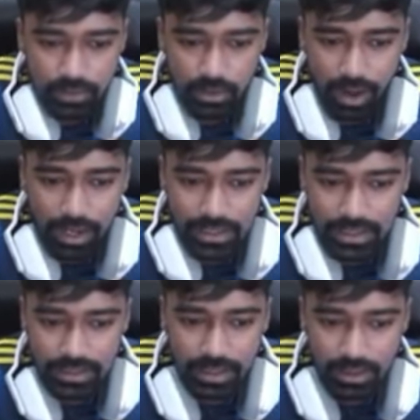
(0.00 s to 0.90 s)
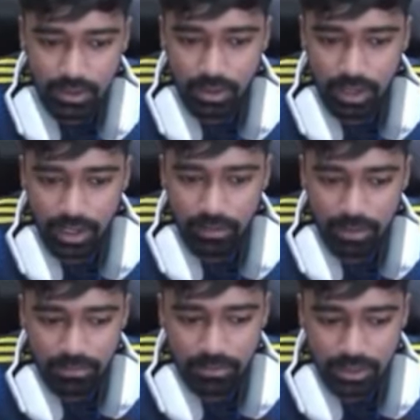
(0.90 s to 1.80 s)
तो आईजीएल तो है
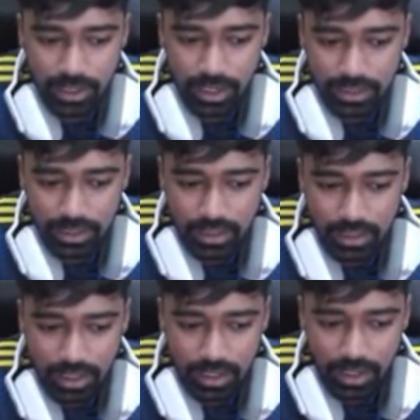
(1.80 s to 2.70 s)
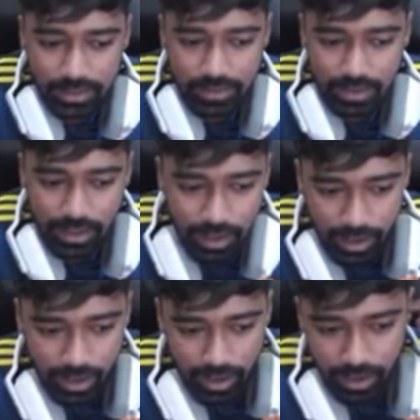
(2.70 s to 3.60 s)
बट मुझे आईजेलिंग करना था